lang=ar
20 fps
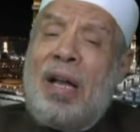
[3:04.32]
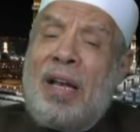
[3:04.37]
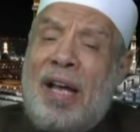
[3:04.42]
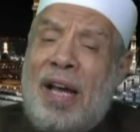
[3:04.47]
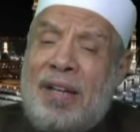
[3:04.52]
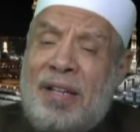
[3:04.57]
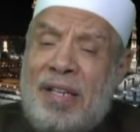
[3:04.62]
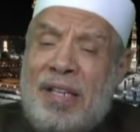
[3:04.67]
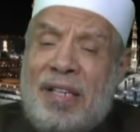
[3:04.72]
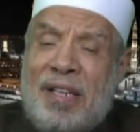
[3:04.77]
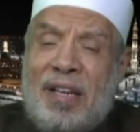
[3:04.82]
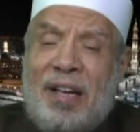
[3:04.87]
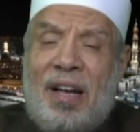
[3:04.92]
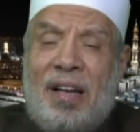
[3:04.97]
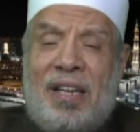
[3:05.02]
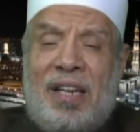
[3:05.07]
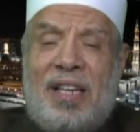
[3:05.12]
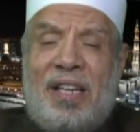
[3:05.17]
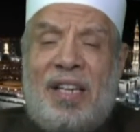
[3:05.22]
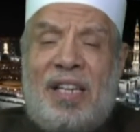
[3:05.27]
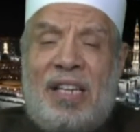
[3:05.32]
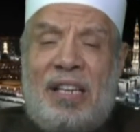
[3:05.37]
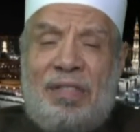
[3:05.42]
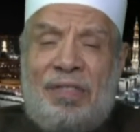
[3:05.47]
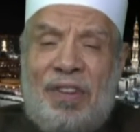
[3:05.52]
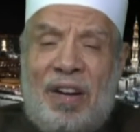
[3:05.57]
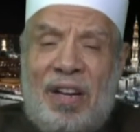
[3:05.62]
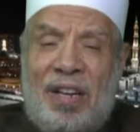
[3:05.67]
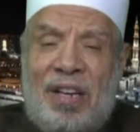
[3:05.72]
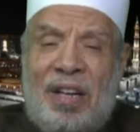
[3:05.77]
على دين خليله
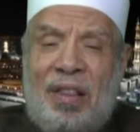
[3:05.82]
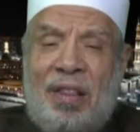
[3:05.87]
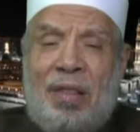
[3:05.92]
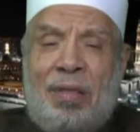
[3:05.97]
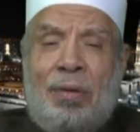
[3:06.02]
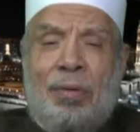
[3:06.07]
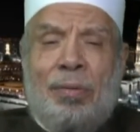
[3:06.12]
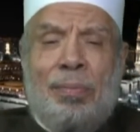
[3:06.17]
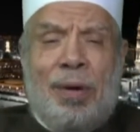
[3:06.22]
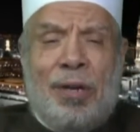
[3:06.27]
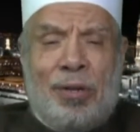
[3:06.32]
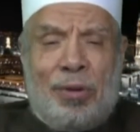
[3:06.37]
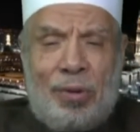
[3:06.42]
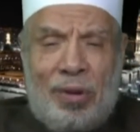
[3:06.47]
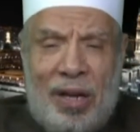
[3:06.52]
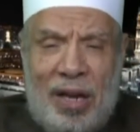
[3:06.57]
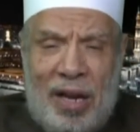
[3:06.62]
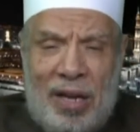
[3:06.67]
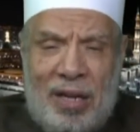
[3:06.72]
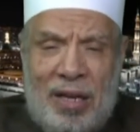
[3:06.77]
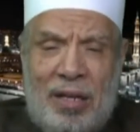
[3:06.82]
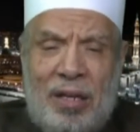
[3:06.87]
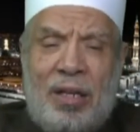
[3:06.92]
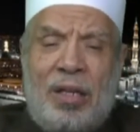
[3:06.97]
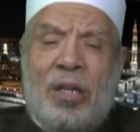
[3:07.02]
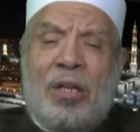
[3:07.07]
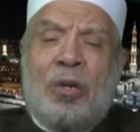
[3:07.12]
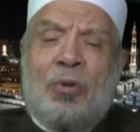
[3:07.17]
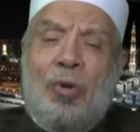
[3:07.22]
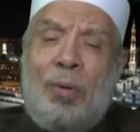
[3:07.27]
فلينظر من يخالل
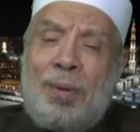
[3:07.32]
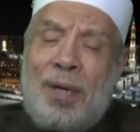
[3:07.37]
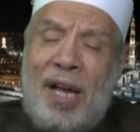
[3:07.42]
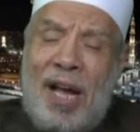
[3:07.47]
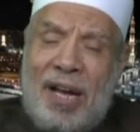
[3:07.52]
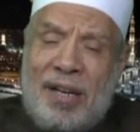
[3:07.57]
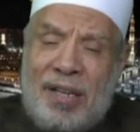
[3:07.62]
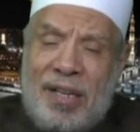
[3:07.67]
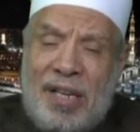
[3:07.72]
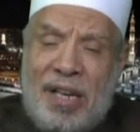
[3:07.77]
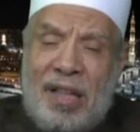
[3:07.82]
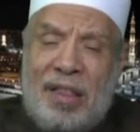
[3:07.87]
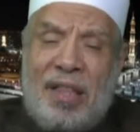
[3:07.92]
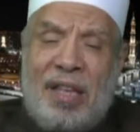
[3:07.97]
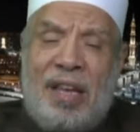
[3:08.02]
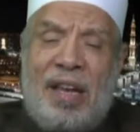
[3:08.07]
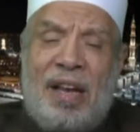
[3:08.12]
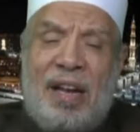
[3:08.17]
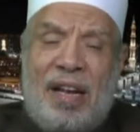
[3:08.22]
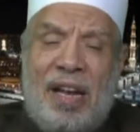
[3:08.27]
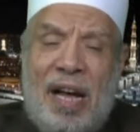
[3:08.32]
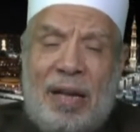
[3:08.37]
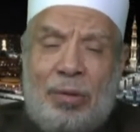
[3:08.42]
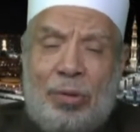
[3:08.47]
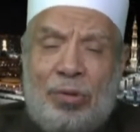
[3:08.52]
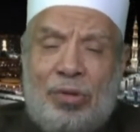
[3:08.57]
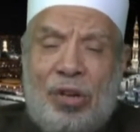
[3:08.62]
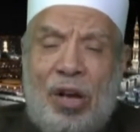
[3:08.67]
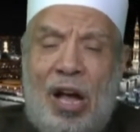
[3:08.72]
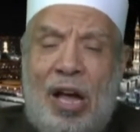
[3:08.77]
وبالحديث لا
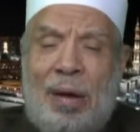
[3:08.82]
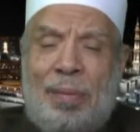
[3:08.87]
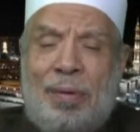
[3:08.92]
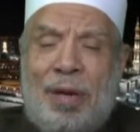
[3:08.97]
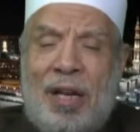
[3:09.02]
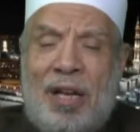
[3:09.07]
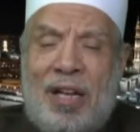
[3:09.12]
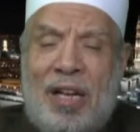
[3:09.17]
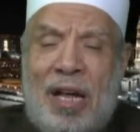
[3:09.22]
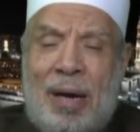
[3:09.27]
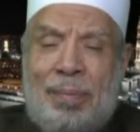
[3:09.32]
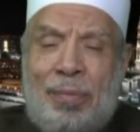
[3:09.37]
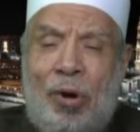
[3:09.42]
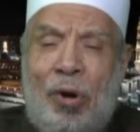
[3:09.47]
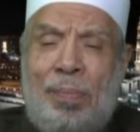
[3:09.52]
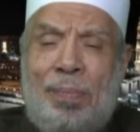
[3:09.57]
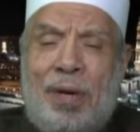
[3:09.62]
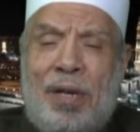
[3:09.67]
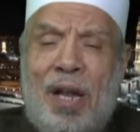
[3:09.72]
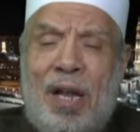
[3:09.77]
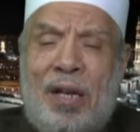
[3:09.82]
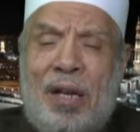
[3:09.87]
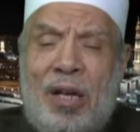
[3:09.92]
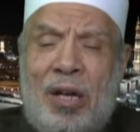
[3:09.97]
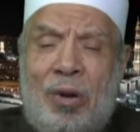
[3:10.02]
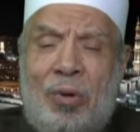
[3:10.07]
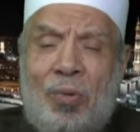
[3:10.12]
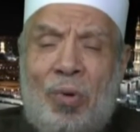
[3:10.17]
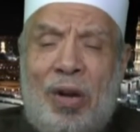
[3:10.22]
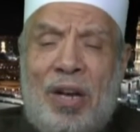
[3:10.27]
تصاحب الا مؤمنا
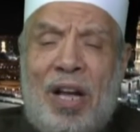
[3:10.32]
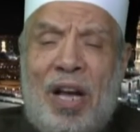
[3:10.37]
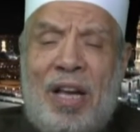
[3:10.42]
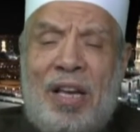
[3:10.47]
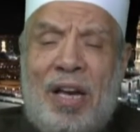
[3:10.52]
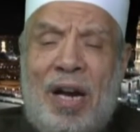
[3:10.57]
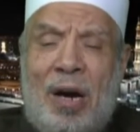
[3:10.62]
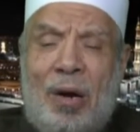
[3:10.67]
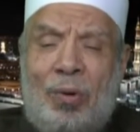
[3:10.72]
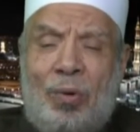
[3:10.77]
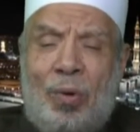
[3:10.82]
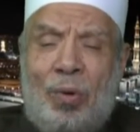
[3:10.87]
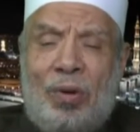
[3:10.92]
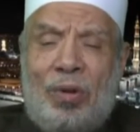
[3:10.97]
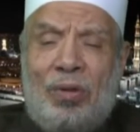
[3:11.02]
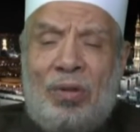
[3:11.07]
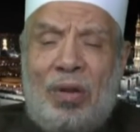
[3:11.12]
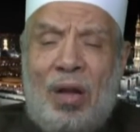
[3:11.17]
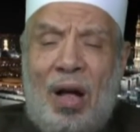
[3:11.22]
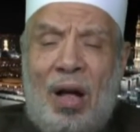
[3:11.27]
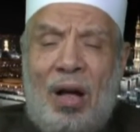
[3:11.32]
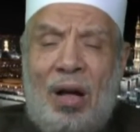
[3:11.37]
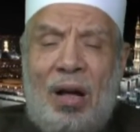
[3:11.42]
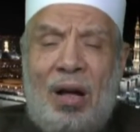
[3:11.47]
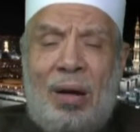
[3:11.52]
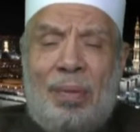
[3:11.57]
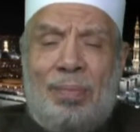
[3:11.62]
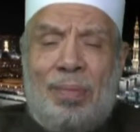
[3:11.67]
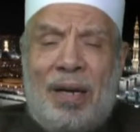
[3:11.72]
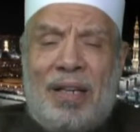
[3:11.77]
ولا ياكل
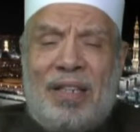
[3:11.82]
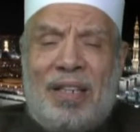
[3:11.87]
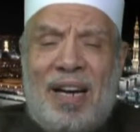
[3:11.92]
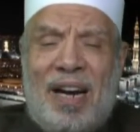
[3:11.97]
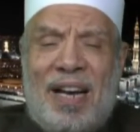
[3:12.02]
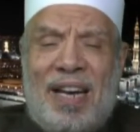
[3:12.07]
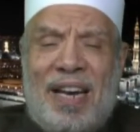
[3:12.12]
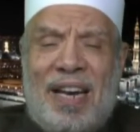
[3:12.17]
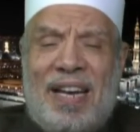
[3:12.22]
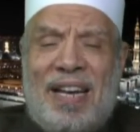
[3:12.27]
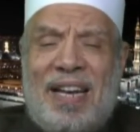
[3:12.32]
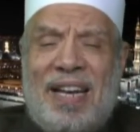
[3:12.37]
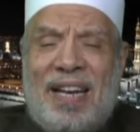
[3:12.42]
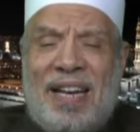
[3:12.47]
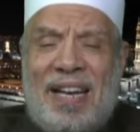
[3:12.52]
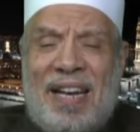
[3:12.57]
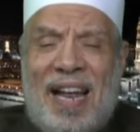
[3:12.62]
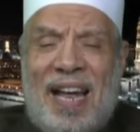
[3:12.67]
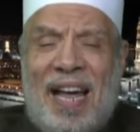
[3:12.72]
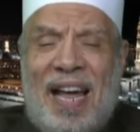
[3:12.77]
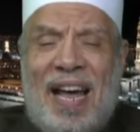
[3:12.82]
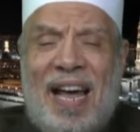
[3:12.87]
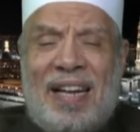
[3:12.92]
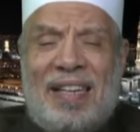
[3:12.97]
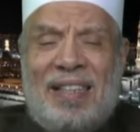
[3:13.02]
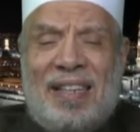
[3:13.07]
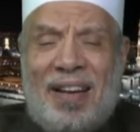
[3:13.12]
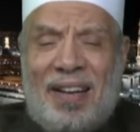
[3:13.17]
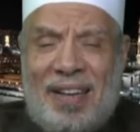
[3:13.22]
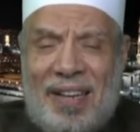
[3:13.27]
طعامك الا
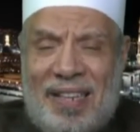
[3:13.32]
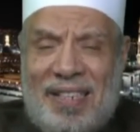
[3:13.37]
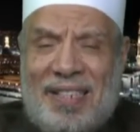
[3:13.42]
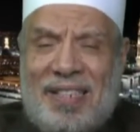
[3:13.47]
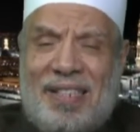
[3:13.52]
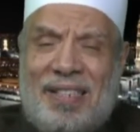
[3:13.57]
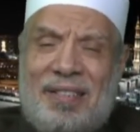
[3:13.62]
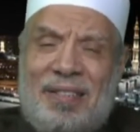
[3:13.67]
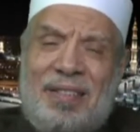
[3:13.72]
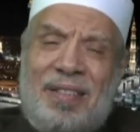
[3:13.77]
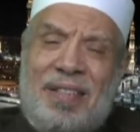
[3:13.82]
تقي